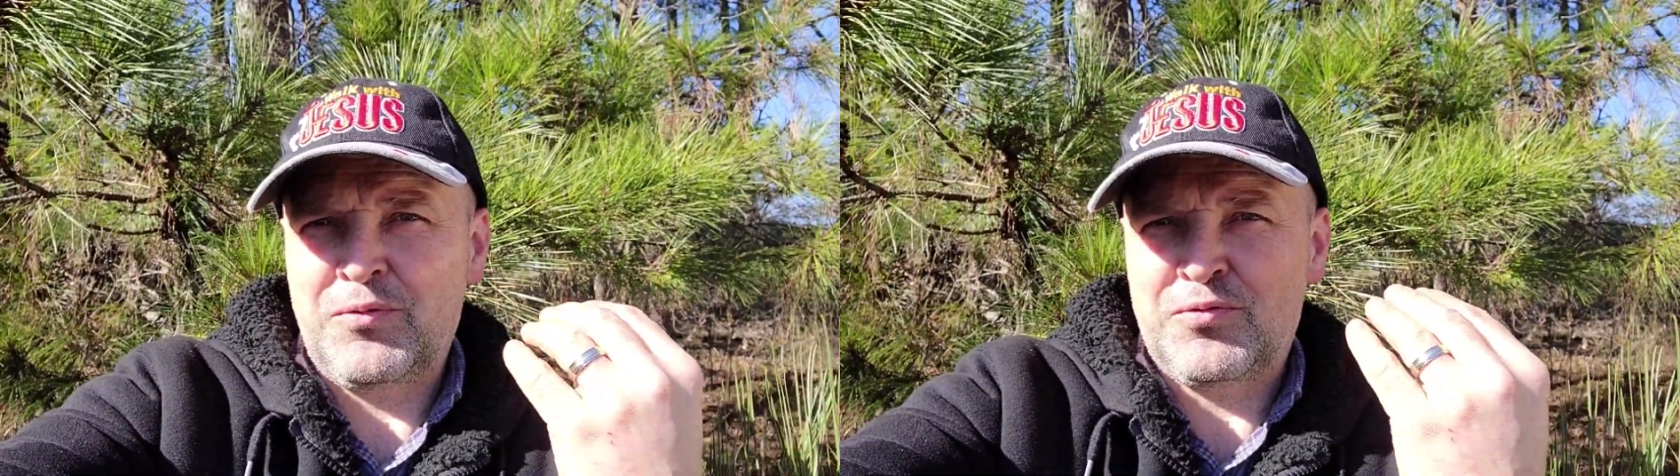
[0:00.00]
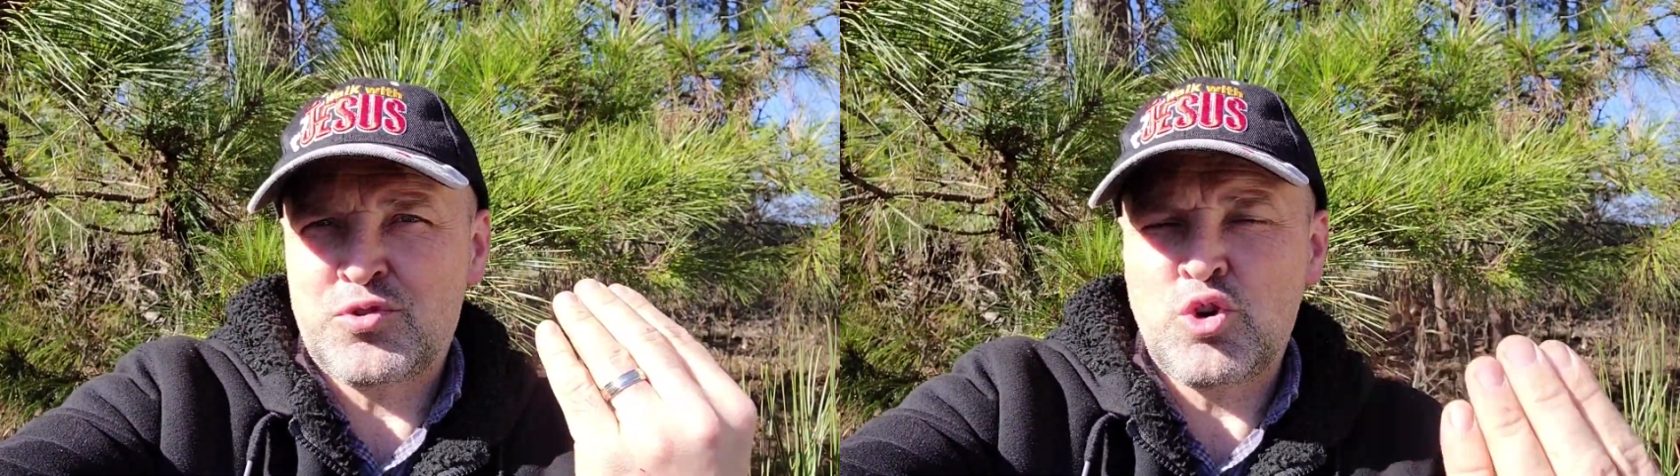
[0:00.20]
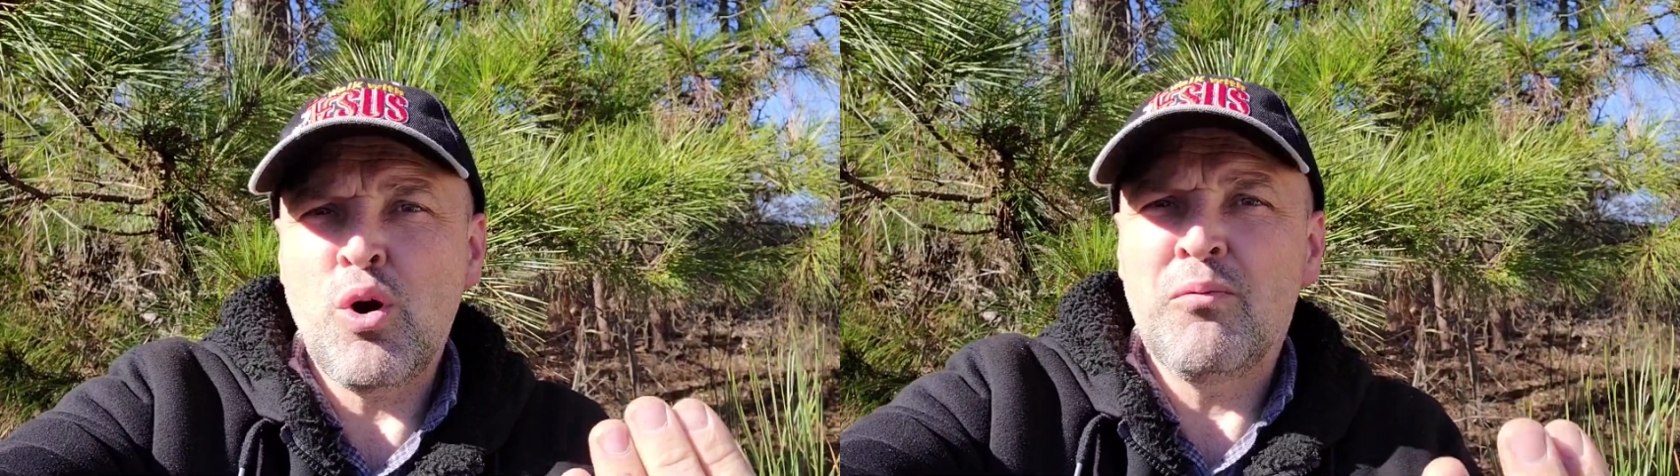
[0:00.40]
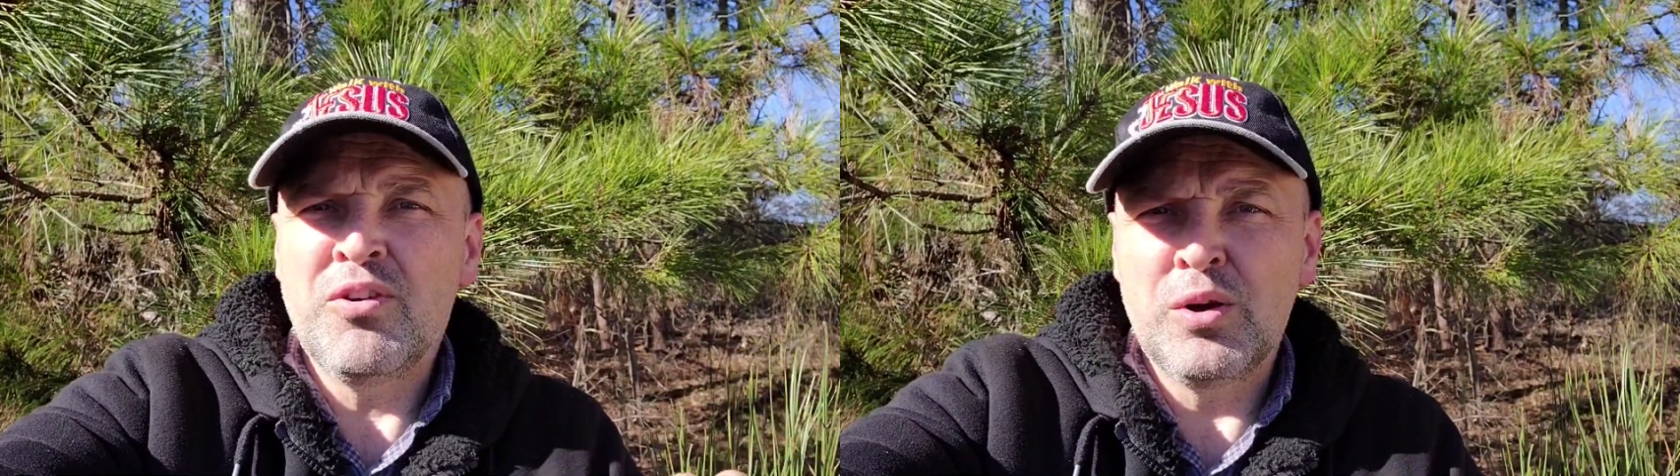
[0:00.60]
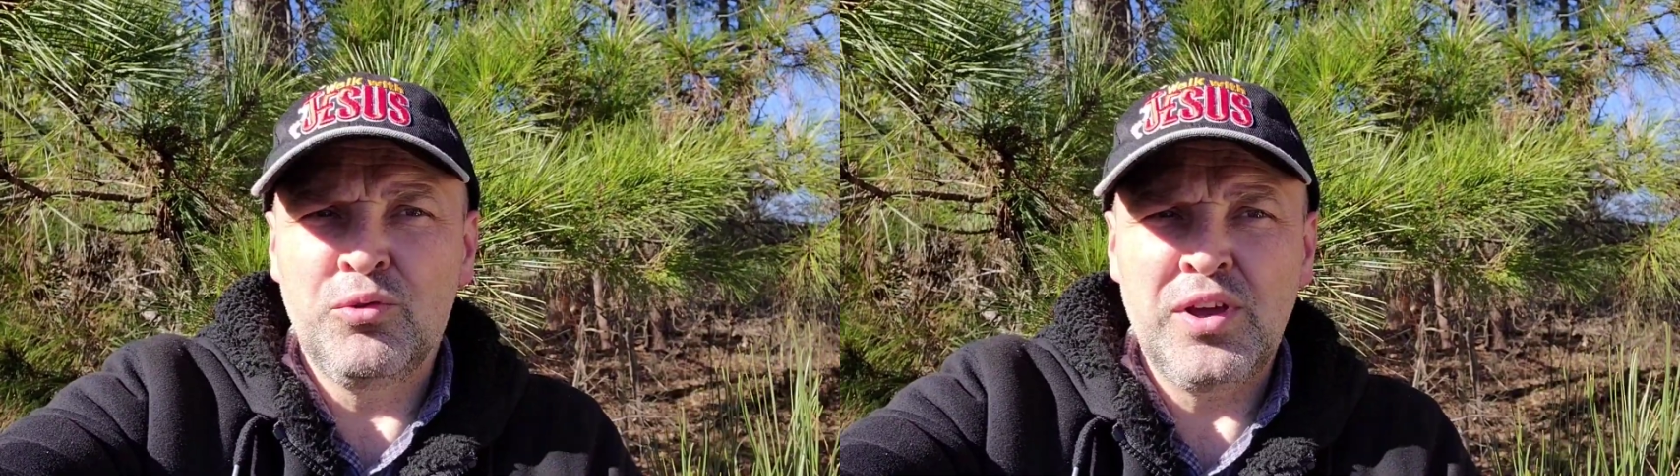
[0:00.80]
в чем
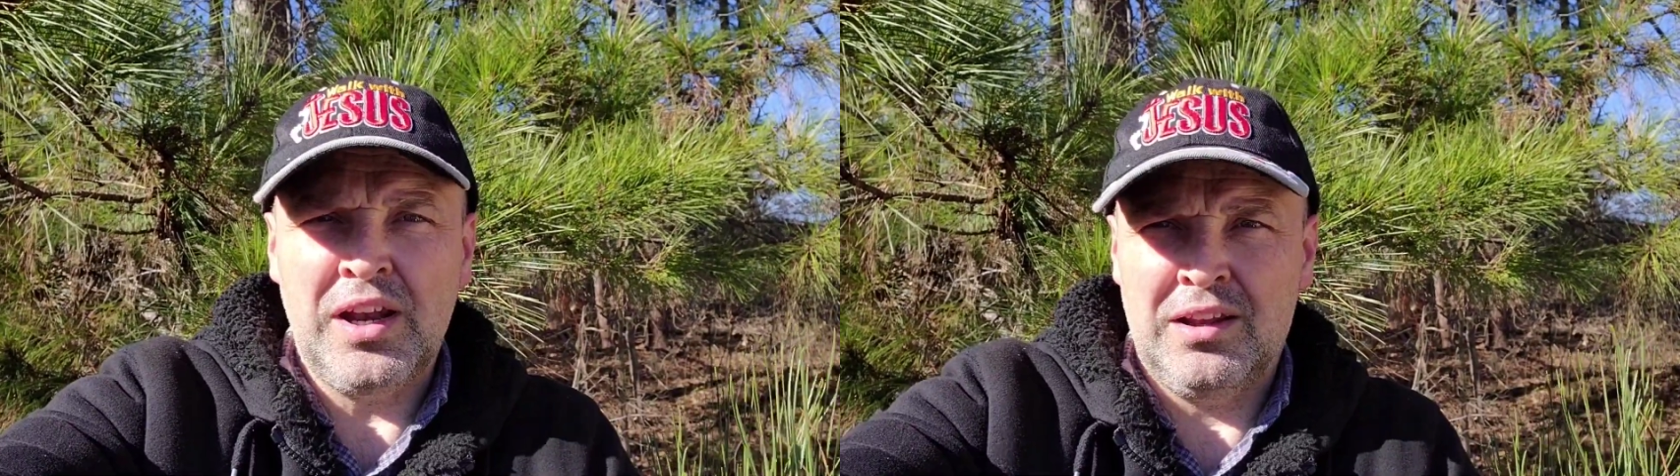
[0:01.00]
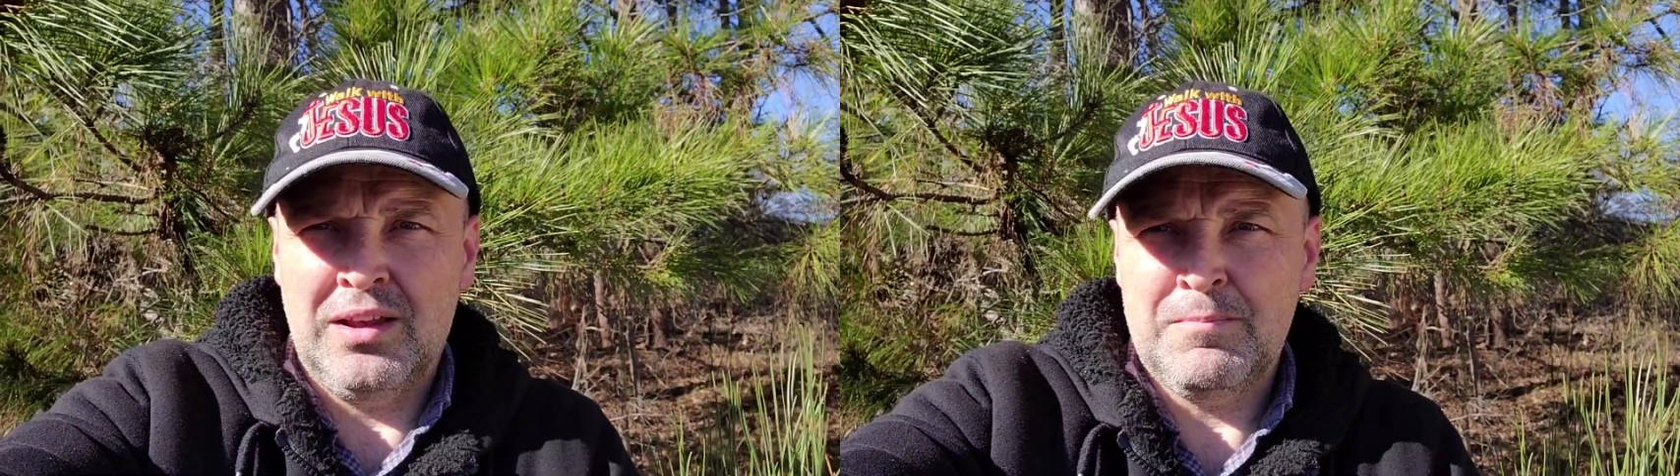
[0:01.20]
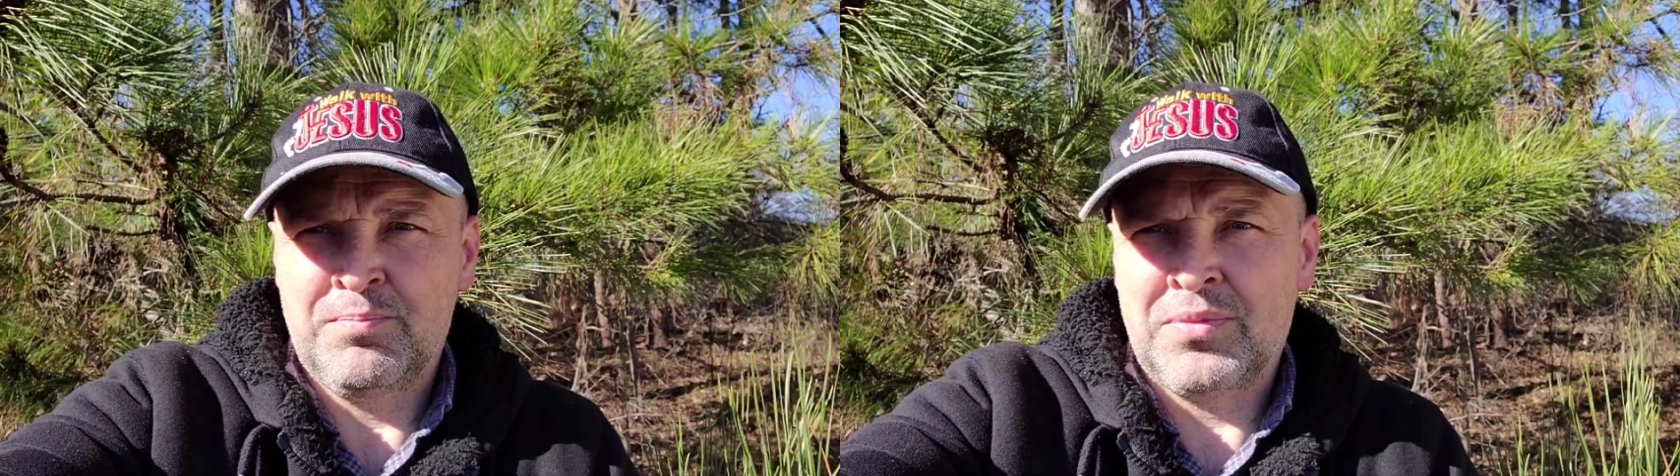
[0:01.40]
вы уверены,